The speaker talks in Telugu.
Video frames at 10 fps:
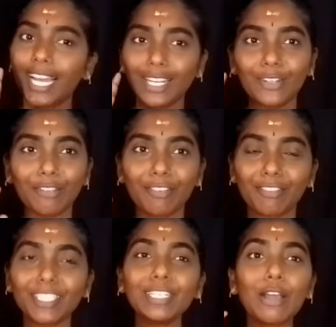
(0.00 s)
హలో
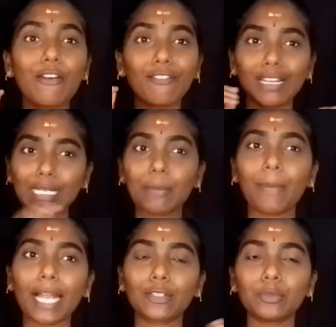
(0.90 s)
ఎవ్రీవన్
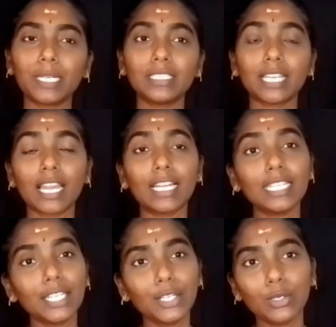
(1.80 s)
వెల్కమ్ బ్యాక్ టు మై
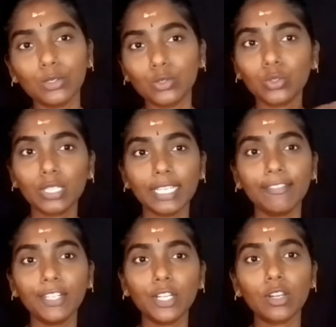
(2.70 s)
ఛానల్ ఈరోజు ఈ
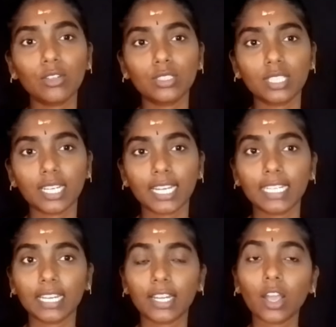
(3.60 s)
వీడియోలోకి వచ్చేసరికి
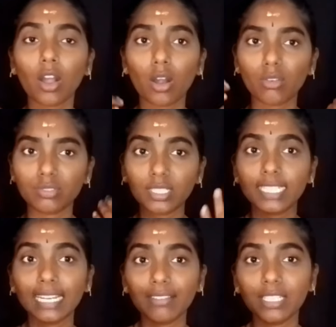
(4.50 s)
ఏంటంటే
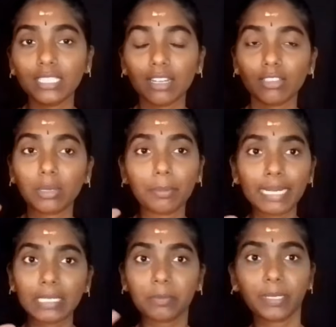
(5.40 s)
ఆఫ్టర్ డెలివరీ తర్వాత
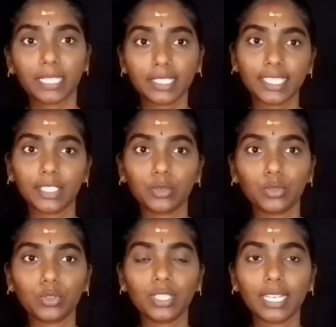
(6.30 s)
బెల్ట్ పట్టి అనేది
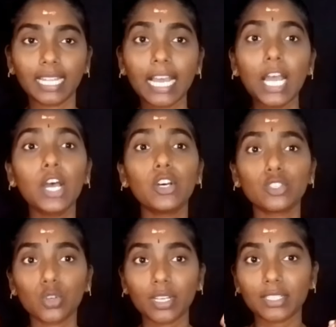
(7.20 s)
ఉంటుంది కదా
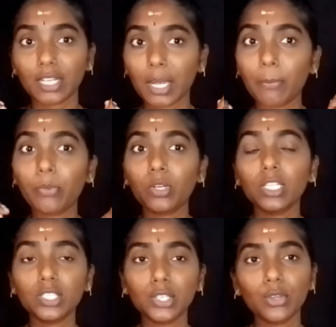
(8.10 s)
సో అసలు ఎప్పటి
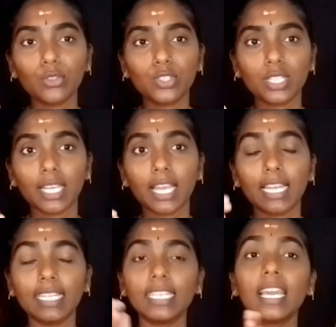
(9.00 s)
నుంచి యూస్
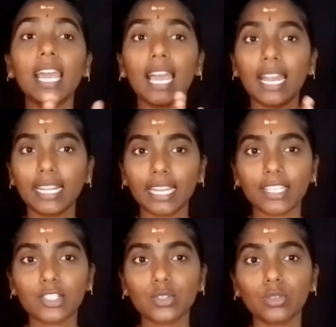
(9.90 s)
చేయాలి అండ్
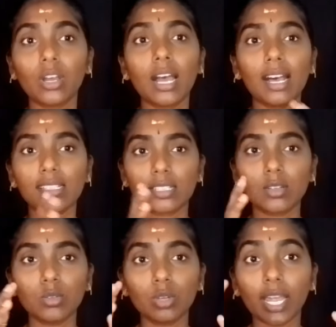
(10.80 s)
నెక్స్ట్
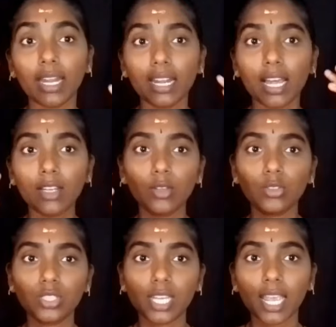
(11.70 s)
అసలు ఎన్నాళ్ళు
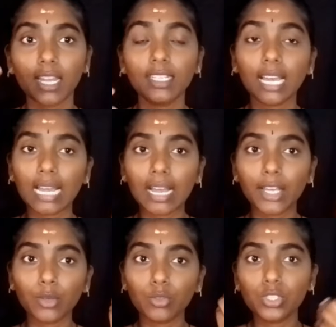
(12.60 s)
యూస్ చేయాలి ఆ
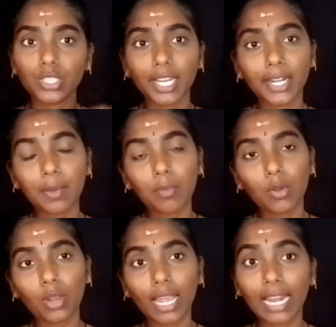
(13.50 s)
యూస్
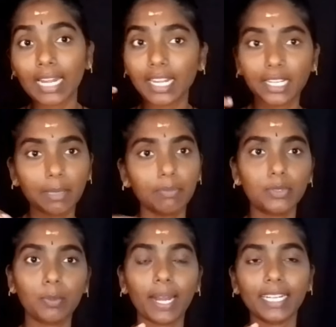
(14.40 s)
చేయడంలో ఎలాంటి
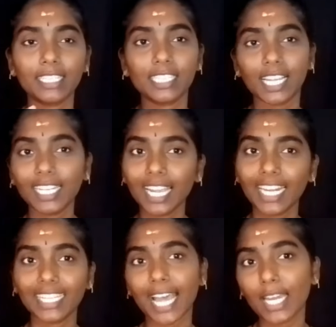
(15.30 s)
టిప్స్ పాటించాలి
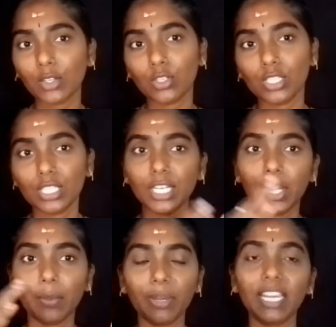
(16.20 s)
అనే దాని గురించి
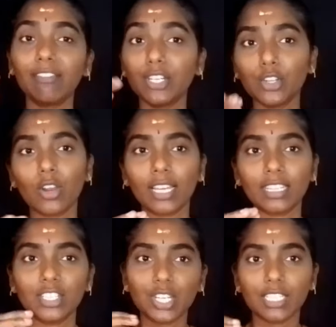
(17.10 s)
నేను ఈ వీడియోలో
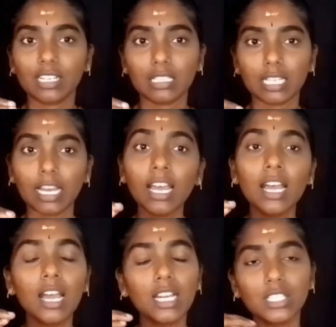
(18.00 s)
అయితే షేర్ చేస్తా
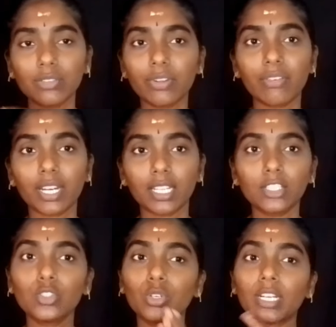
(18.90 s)
చివరి వరకు
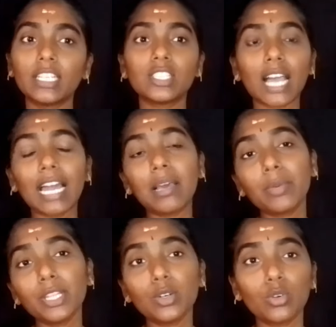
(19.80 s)
అయితే చూడండి
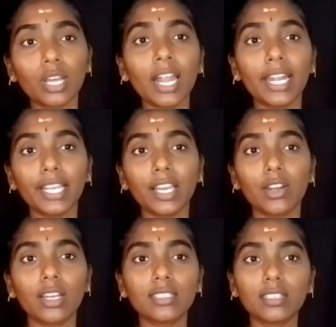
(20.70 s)
చాలామంది కూడా
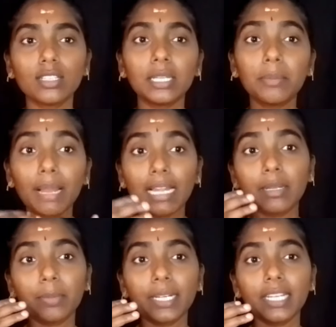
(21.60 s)
అడిగారు అసలు ఈ
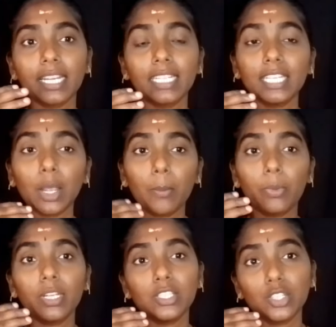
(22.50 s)
బెల్ట్ పట్టి అనేది
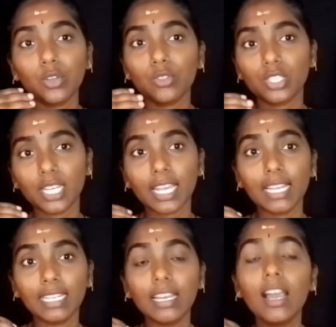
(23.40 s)
ఎప్పటి నుంచి యూస్
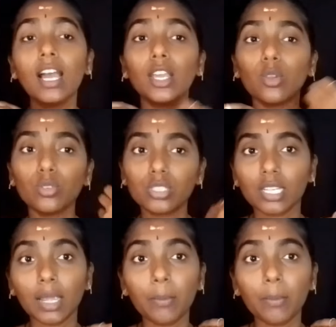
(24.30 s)
చేయాలి యూస్